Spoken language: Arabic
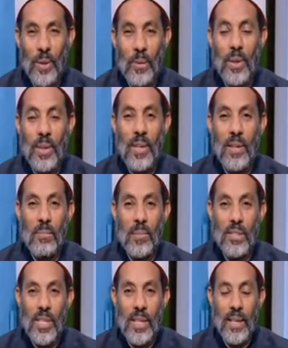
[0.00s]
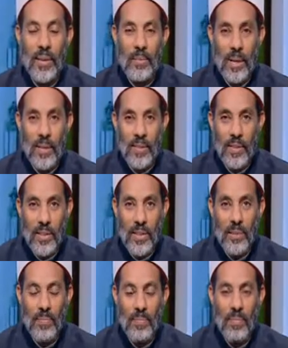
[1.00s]
ومشينا مع
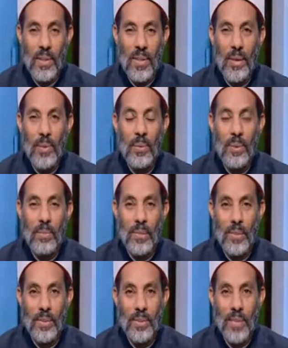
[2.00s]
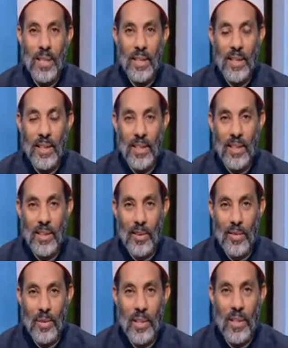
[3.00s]
الصلاة من أول ما شفنا آه،
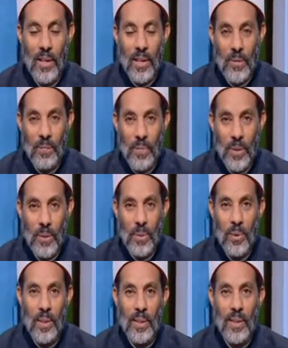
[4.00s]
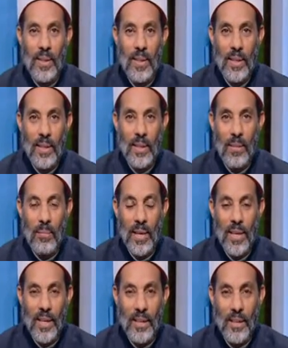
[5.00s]
فضلها
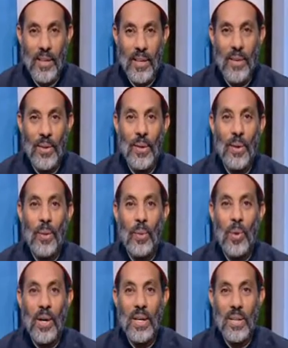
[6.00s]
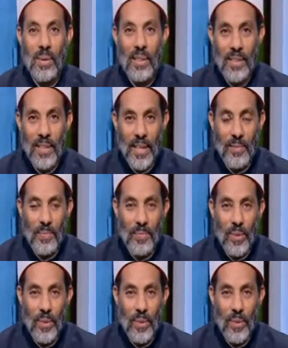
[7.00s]
ومكانتها وقيمتها